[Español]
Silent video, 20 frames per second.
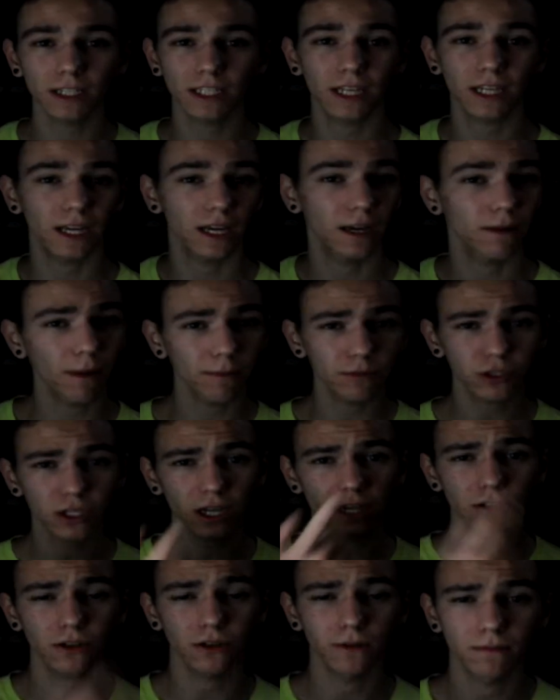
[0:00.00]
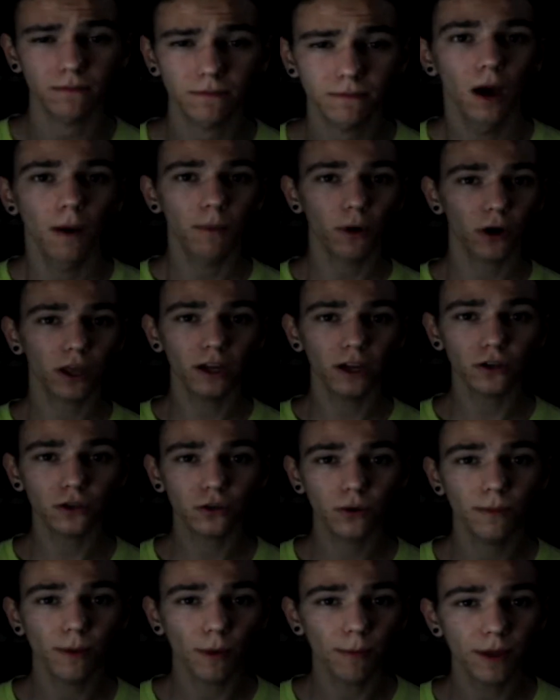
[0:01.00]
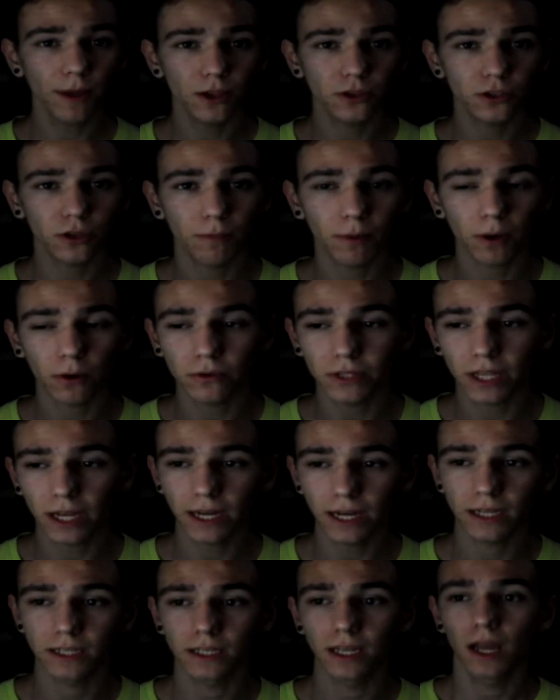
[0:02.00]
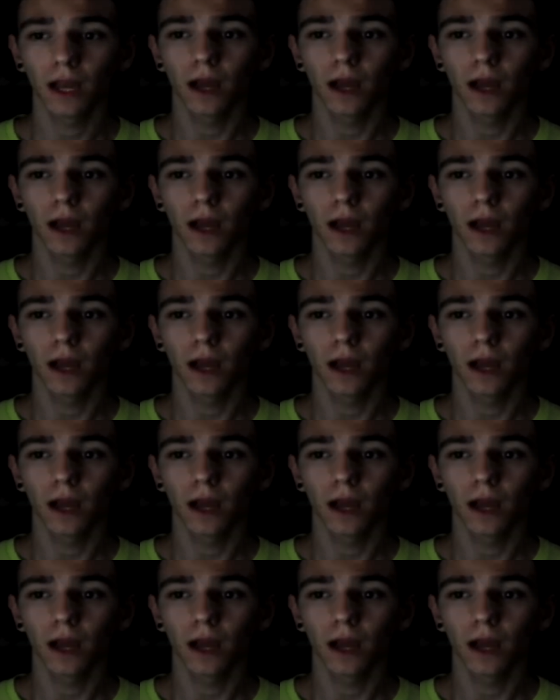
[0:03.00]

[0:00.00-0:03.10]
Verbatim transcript: así que vamos a ello. ¿Por qué no subimos vídeos? Os preguntaréis.